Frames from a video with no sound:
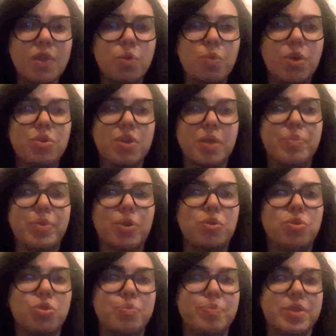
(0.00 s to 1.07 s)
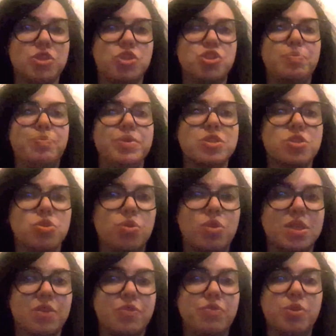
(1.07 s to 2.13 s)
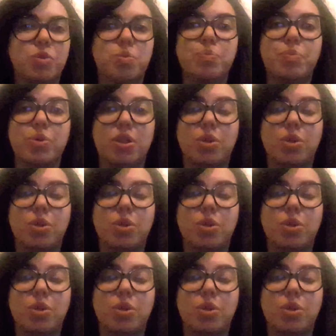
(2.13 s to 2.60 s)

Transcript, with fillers: Quello che però loro percepiscono è davvero un po' la